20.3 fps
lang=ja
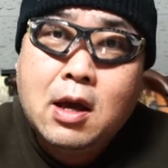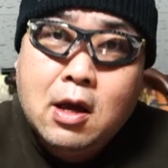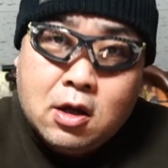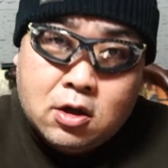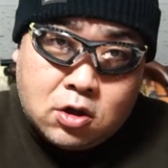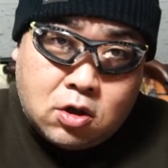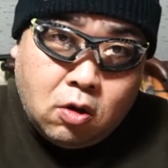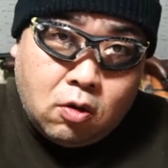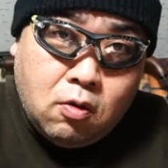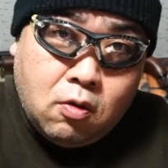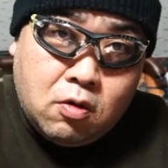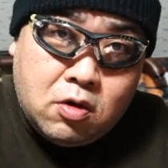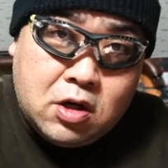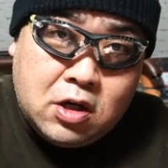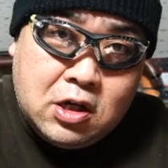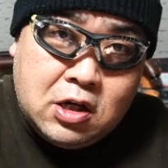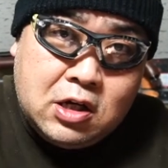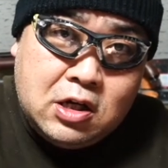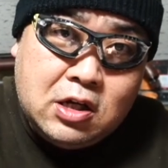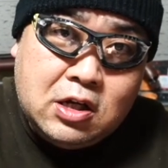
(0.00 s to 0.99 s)
その
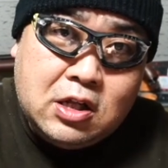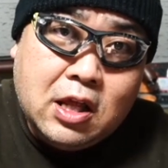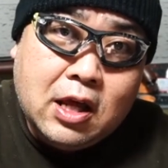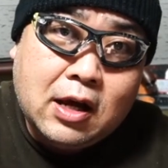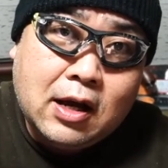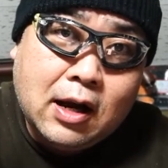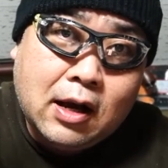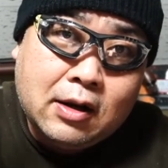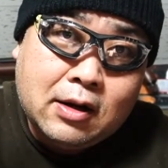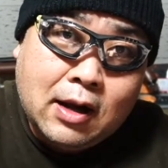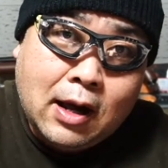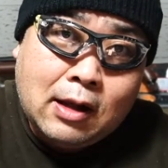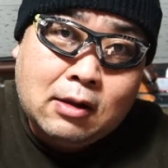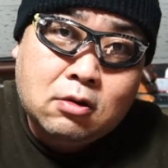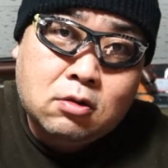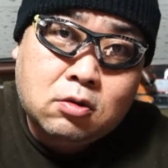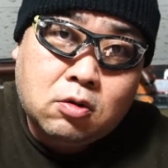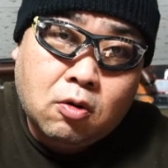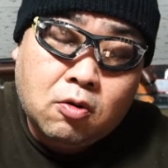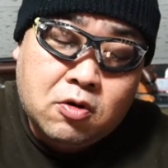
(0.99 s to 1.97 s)
いいねがなん
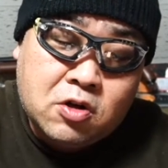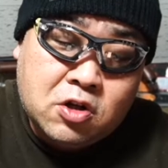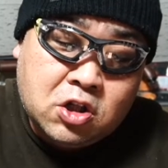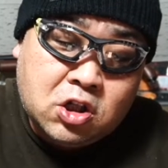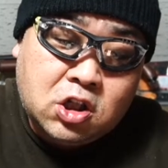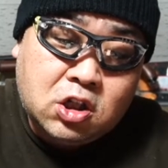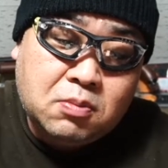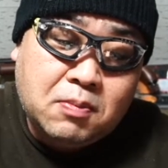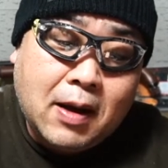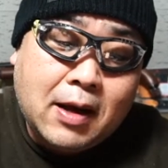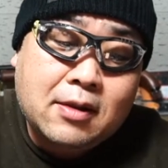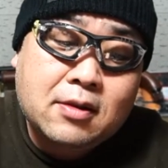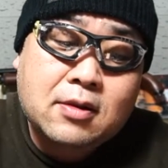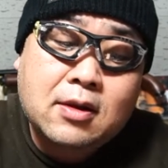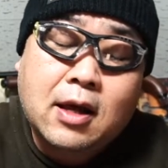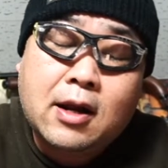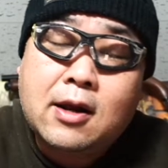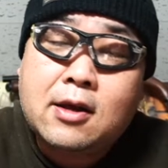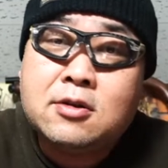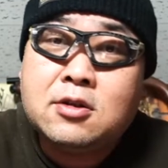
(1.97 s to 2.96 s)
と
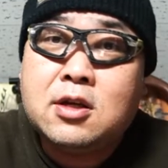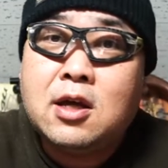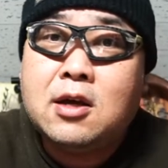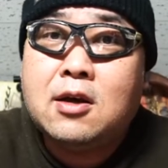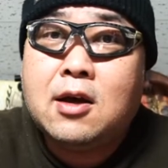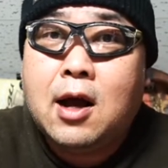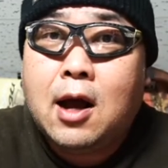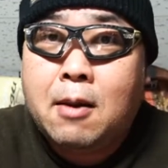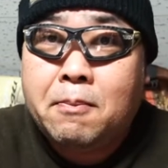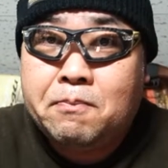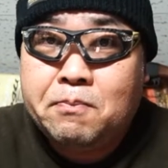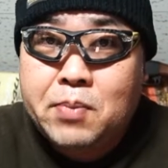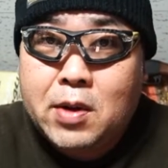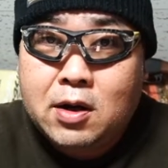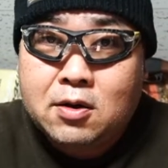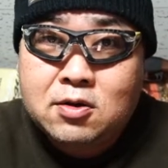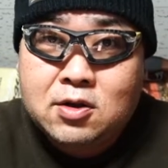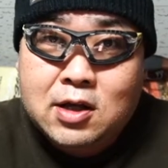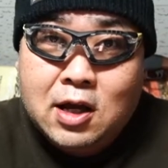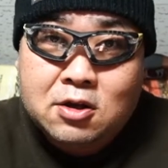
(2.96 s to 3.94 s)

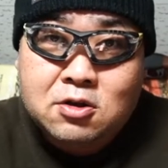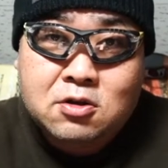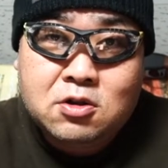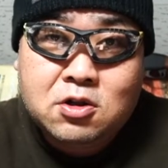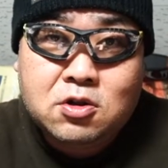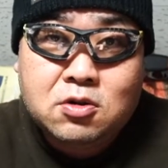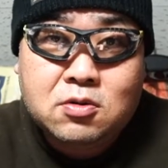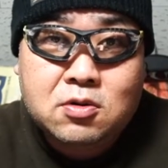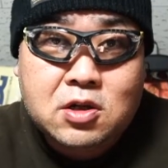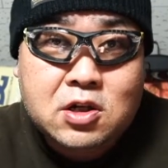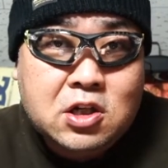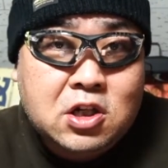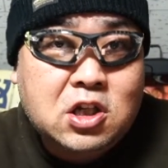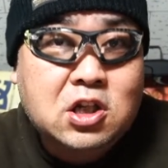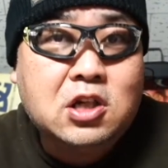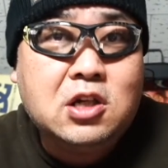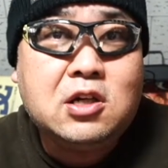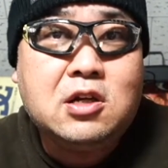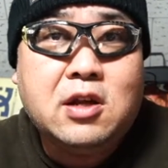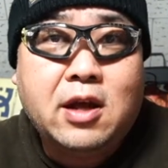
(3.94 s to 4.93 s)

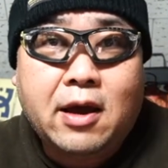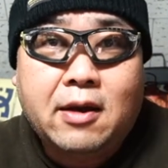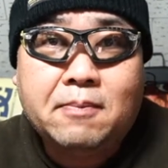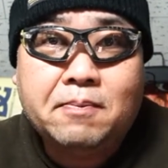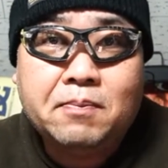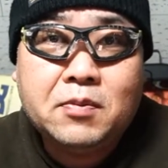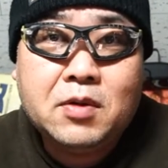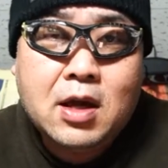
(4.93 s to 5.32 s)
17,831いいね。